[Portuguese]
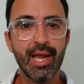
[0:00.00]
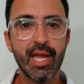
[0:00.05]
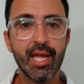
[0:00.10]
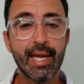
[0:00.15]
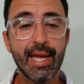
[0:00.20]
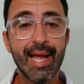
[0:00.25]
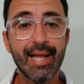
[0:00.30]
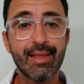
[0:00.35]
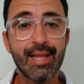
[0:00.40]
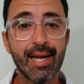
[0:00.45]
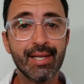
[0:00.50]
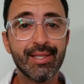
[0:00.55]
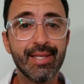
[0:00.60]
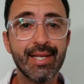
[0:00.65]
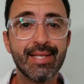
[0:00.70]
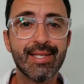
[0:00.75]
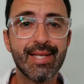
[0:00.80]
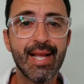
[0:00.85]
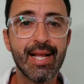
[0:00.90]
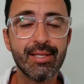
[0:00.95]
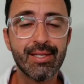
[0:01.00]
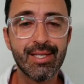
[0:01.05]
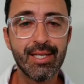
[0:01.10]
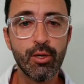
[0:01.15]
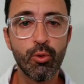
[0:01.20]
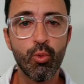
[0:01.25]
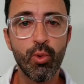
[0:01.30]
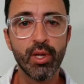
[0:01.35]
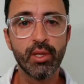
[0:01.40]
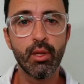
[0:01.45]
e quer trazer
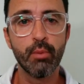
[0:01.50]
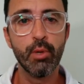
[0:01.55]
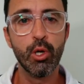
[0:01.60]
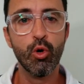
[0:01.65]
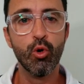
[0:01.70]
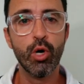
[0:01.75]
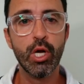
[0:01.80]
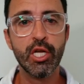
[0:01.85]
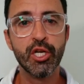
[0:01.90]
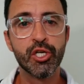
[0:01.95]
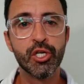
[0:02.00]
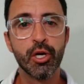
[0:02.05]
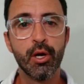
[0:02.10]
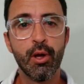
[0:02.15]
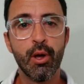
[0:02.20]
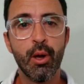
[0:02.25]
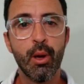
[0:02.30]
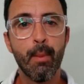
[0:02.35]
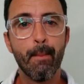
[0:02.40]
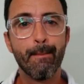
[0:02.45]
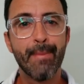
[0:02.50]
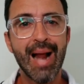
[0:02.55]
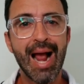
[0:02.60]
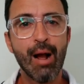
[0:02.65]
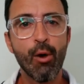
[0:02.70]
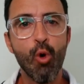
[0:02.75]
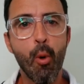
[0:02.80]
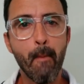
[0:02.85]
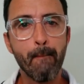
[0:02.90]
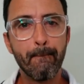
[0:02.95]
150 milhões
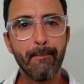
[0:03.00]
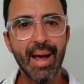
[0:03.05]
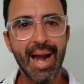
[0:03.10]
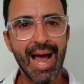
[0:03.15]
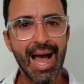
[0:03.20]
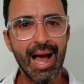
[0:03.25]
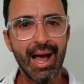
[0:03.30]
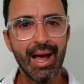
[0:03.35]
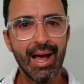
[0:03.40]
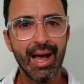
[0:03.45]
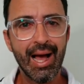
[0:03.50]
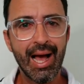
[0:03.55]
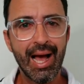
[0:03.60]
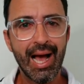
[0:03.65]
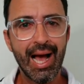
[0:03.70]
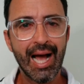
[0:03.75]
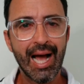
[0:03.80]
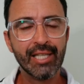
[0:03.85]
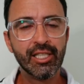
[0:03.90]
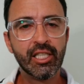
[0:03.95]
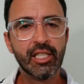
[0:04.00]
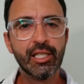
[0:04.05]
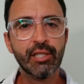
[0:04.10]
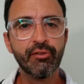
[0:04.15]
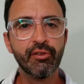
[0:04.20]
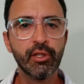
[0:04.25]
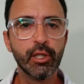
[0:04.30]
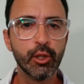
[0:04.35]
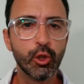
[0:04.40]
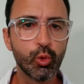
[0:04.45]
para comprar a
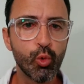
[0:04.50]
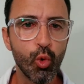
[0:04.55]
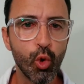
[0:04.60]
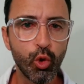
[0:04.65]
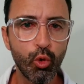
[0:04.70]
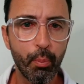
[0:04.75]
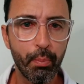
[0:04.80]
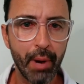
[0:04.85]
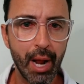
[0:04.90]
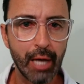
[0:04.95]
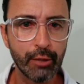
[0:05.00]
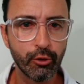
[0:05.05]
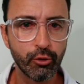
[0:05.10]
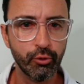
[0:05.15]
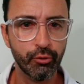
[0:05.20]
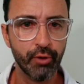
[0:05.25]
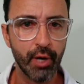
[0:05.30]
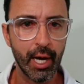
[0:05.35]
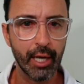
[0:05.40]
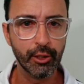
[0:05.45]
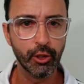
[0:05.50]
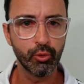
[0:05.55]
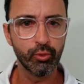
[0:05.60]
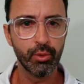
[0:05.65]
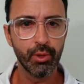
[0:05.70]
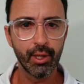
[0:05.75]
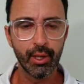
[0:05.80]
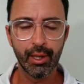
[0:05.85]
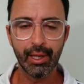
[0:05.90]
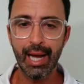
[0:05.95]
dívida de curto prazo do Vasco.
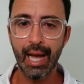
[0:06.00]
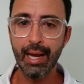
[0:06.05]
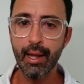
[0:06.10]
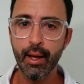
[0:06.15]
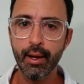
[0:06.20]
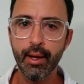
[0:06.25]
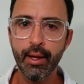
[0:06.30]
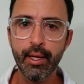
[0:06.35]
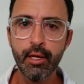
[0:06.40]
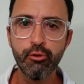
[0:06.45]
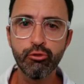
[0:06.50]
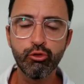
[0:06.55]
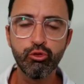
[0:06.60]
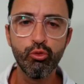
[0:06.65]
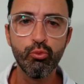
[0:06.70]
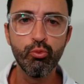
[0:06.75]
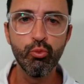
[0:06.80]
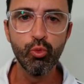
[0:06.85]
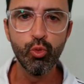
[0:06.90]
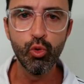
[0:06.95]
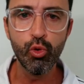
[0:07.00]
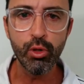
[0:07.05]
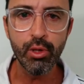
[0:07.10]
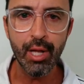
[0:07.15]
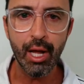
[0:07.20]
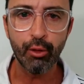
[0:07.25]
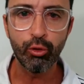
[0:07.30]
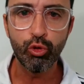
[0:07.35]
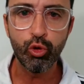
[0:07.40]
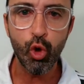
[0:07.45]
Galera, isso
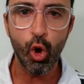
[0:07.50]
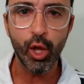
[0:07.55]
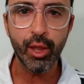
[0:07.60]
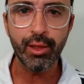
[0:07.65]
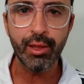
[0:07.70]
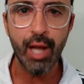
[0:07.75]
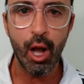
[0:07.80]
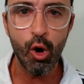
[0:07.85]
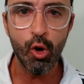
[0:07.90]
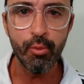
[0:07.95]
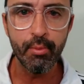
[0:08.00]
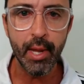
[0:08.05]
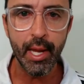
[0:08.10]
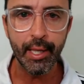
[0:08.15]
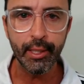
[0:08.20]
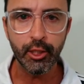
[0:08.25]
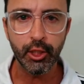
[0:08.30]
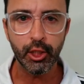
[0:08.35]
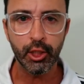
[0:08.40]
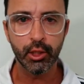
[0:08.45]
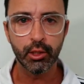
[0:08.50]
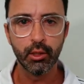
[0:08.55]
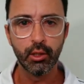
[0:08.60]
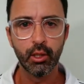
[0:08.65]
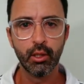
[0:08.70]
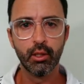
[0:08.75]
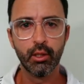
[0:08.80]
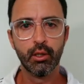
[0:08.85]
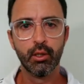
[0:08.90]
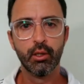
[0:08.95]
muda
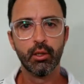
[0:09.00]
totalmente